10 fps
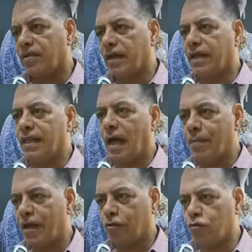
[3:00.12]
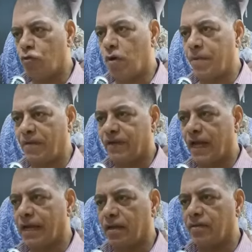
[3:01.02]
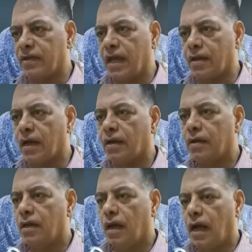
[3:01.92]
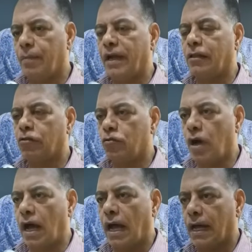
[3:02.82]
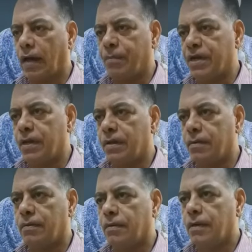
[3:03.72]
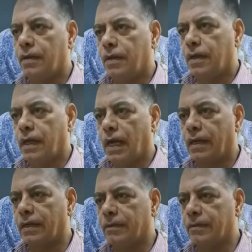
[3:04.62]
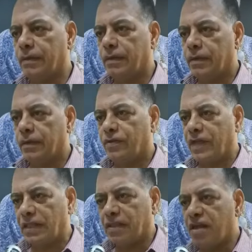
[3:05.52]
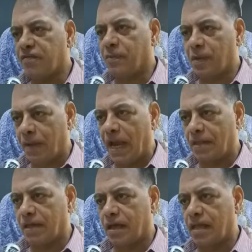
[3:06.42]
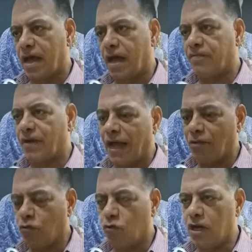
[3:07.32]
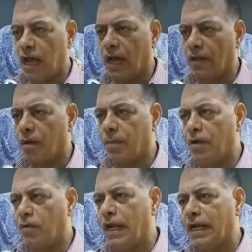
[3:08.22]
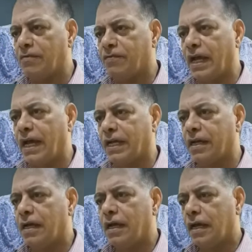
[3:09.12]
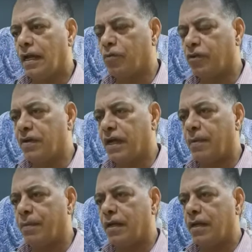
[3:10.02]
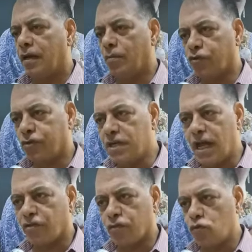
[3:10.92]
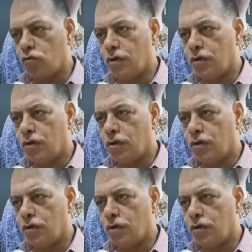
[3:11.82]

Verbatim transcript: زي كده عملت له هو في الاخر انسان يعني عملت له حاجه من يعني سدت نفس بالبلدي كده يعني فعنده كل الحق طبعا ولكن في الاخر لا مصطفى كامل الموسيقيين هيسيبوه